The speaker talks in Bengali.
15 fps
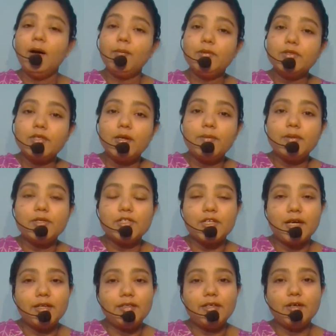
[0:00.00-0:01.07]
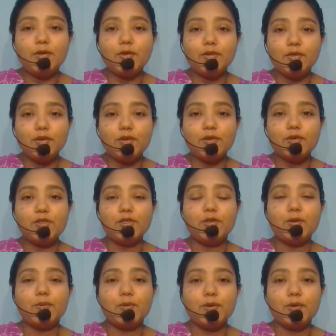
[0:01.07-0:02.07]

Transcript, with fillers: মুসলমান সাহিত্যিক কর্তৃক রচিত